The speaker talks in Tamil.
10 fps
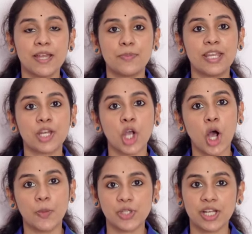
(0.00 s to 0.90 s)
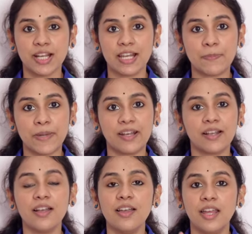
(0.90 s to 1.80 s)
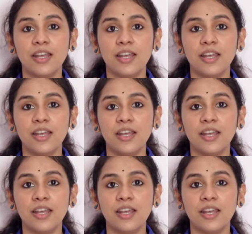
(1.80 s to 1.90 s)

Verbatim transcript: e அப்படிங்கிற ஆப்ஷனை கிளிக் பண்ணுங்கள்